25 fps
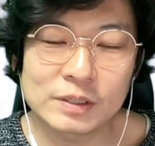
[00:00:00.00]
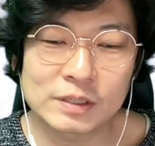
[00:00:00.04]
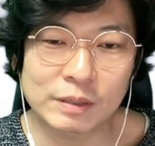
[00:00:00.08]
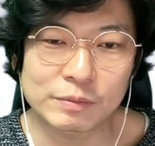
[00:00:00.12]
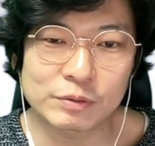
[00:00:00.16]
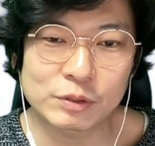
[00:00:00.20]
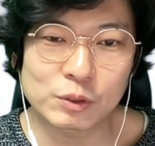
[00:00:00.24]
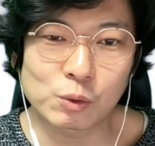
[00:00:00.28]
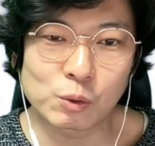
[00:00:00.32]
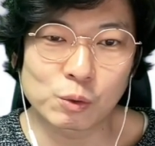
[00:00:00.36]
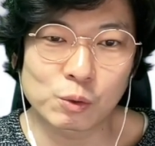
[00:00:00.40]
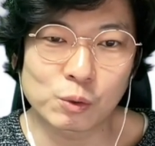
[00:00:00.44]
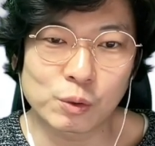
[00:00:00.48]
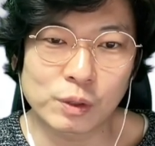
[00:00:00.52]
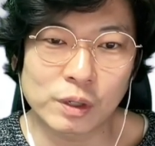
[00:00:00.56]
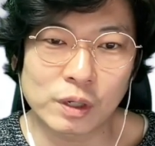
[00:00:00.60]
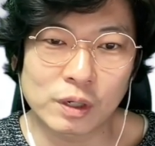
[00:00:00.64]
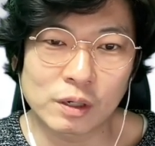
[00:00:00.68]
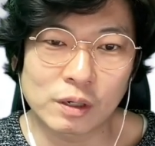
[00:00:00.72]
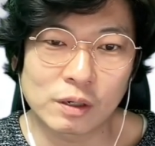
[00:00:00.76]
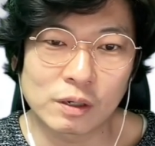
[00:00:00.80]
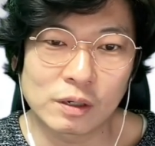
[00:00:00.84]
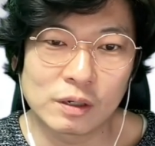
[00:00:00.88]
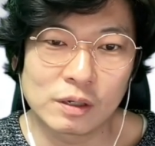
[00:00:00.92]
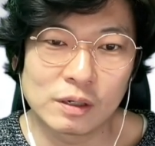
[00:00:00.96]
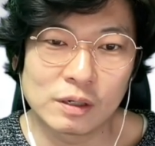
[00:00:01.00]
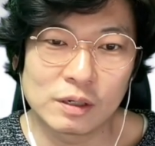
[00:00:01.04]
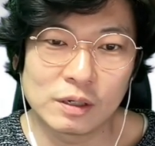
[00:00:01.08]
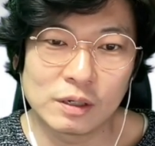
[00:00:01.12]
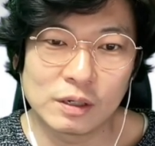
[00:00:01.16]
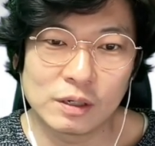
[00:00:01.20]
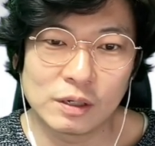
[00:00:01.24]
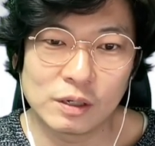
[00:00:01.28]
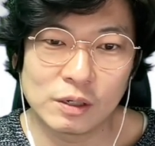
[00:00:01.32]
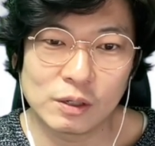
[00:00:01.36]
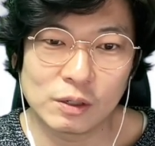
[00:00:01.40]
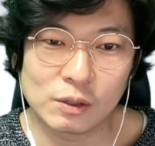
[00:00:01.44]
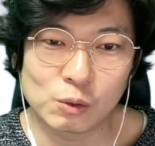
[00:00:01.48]
잡식 공룡이라
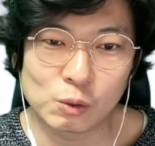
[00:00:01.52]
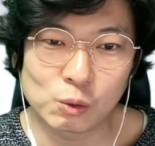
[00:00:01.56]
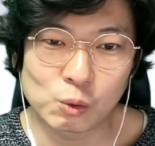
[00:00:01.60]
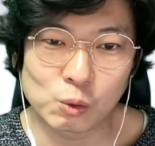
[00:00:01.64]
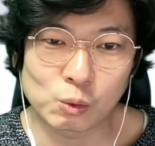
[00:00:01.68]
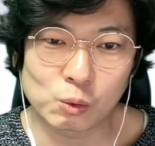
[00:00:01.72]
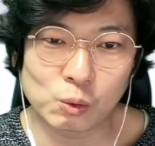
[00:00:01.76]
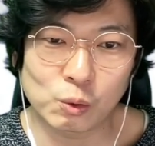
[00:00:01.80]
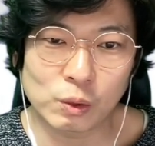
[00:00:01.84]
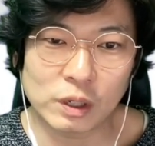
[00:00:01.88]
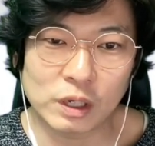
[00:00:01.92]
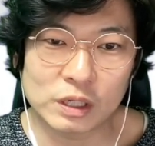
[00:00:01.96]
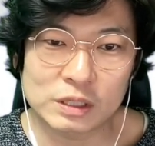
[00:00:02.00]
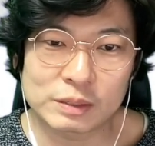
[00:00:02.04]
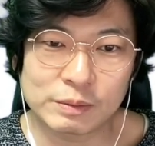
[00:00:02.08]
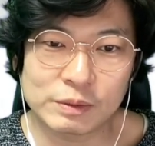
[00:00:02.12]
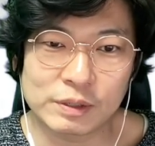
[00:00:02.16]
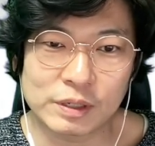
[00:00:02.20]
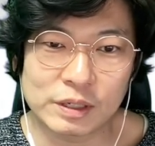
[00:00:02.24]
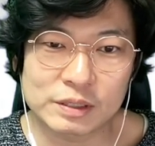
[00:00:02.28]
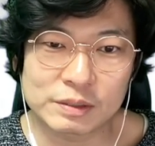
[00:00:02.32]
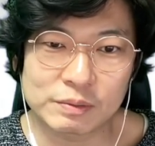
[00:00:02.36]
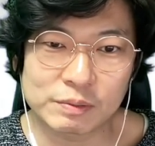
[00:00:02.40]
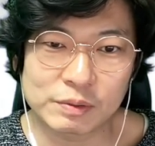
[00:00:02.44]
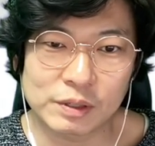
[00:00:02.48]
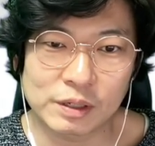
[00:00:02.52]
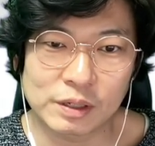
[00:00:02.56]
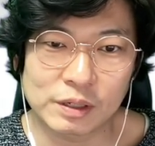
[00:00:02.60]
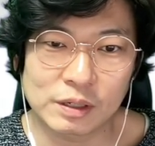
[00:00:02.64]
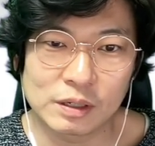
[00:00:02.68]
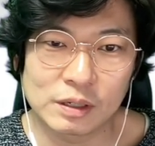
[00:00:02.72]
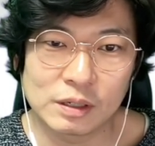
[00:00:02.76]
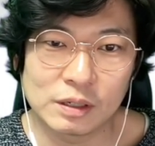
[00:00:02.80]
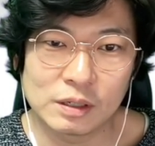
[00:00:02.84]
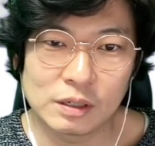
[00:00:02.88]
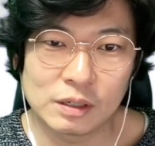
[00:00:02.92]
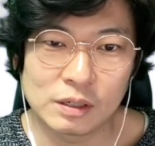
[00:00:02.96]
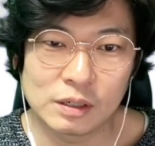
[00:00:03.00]
이 정도까지만 나왔습니다.
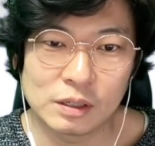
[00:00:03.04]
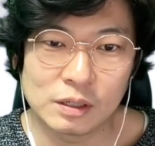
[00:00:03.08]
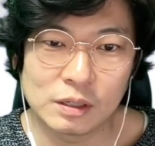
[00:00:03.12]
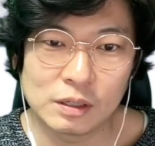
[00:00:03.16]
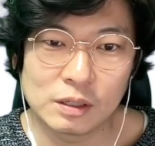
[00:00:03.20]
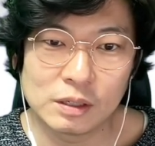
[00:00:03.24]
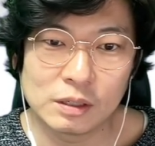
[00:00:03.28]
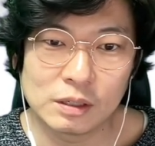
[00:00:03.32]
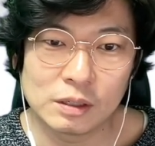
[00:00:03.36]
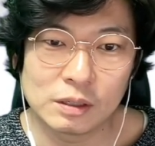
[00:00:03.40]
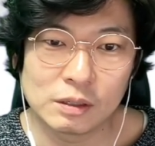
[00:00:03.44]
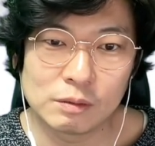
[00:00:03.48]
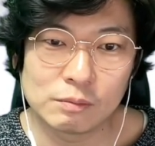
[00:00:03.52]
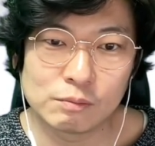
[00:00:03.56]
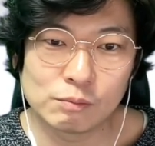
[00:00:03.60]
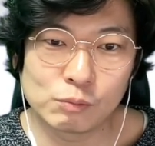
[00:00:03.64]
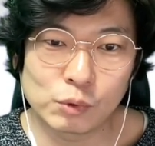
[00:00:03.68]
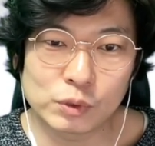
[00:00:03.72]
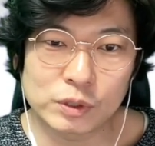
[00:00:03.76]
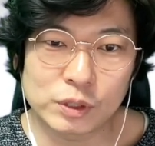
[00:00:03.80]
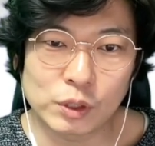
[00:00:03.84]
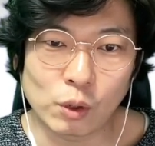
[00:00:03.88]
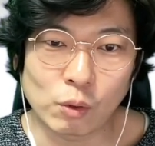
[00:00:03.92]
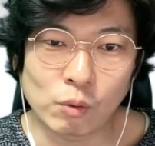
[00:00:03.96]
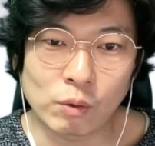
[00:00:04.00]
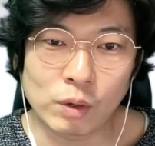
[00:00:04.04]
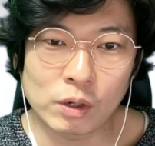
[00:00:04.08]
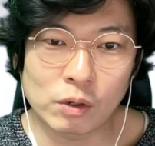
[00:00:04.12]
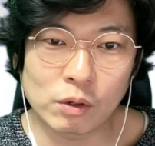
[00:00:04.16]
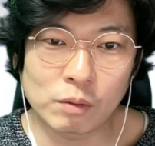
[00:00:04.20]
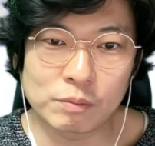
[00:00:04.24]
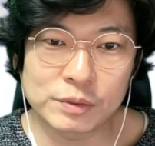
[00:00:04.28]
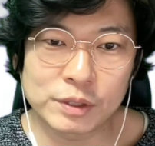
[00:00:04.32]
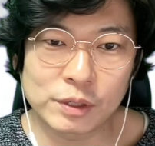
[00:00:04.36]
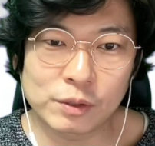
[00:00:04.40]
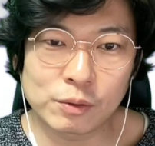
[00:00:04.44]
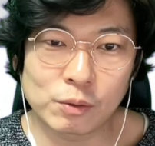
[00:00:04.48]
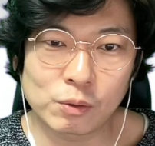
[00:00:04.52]
물론 연관
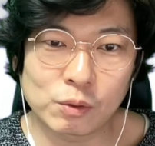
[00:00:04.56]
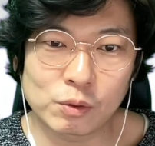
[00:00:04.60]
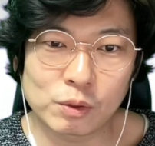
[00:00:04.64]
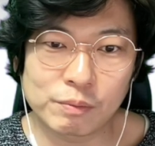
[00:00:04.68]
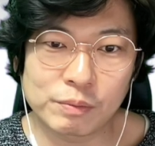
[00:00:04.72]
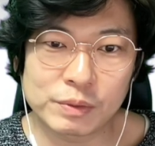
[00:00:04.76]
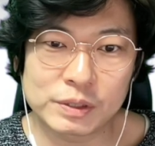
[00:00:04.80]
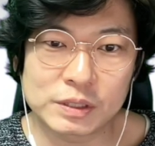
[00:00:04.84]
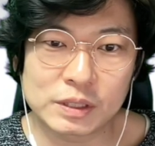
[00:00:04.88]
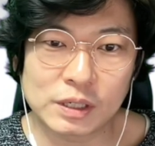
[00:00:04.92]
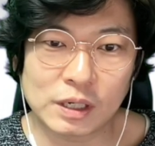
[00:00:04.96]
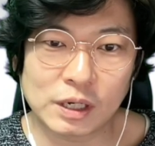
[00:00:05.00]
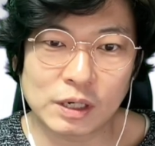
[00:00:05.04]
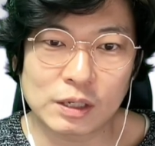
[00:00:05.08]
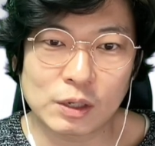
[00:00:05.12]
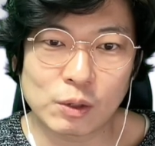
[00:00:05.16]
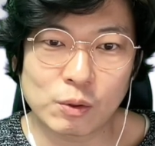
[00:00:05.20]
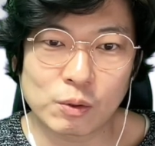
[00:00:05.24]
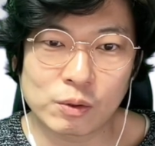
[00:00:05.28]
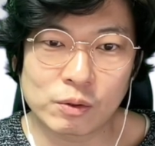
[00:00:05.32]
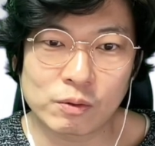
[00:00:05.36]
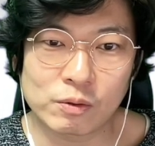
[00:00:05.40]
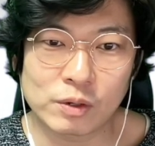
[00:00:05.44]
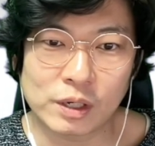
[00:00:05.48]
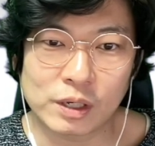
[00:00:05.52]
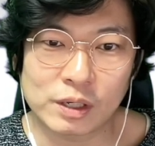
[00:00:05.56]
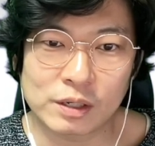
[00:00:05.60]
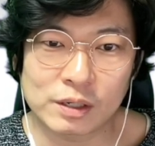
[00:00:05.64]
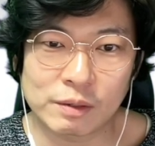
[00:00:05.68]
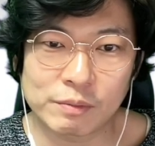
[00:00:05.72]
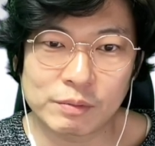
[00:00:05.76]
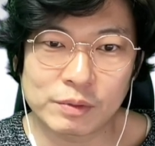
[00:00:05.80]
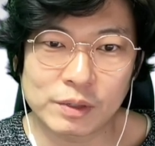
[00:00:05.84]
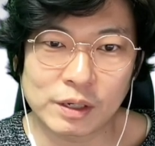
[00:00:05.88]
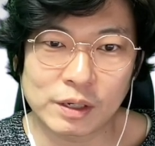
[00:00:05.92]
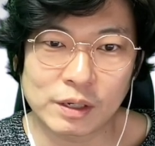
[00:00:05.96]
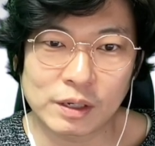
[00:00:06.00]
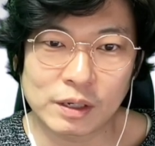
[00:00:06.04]
검색어로는 비슷한 게 나오는 것 같긴
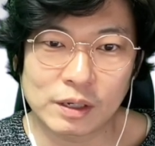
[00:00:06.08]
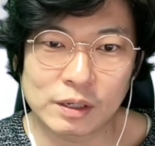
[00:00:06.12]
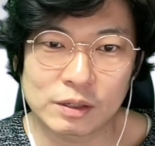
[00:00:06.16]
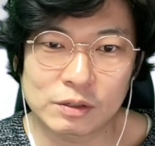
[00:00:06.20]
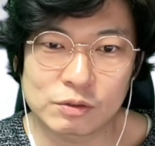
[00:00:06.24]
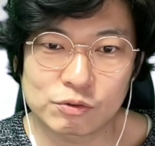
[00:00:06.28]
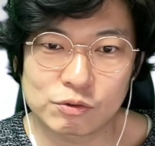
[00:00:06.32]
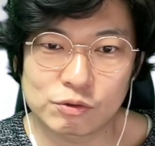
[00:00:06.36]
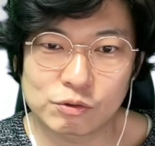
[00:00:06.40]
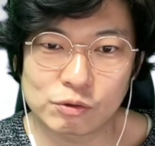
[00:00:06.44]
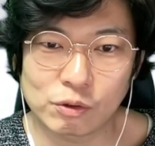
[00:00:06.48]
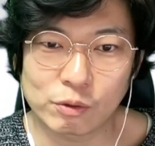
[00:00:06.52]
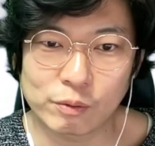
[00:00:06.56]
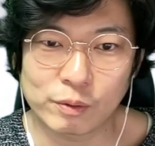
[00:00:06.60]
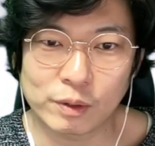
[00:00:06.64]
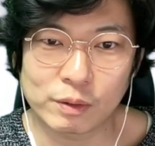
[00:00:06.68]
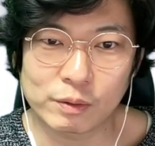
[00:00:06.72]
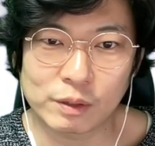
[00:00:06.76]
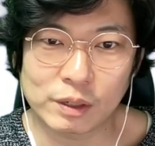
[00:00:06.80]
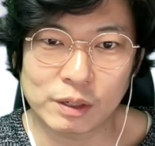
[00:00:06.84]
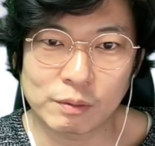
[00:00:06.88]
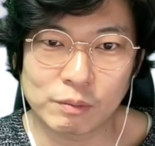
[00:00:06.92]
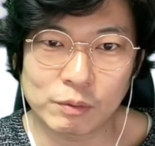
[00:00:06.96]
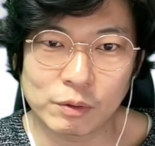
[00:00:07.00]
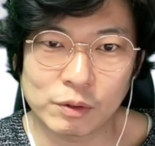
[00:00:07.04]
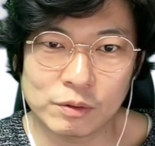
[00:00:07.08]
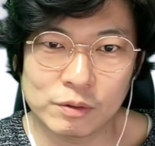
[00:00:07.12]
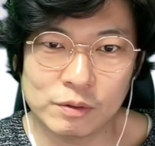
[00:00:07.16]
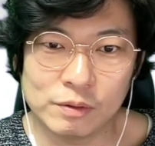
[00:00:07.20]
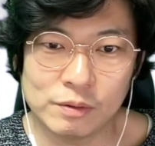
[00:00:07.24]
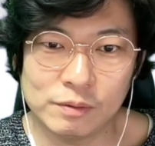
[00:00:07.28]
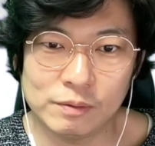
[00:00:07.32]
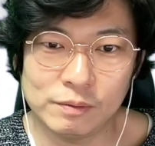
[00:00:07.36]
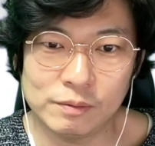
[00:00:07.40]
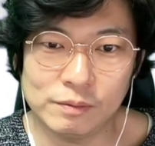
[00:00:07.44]
합니다. 쭉 넘어가게 되면.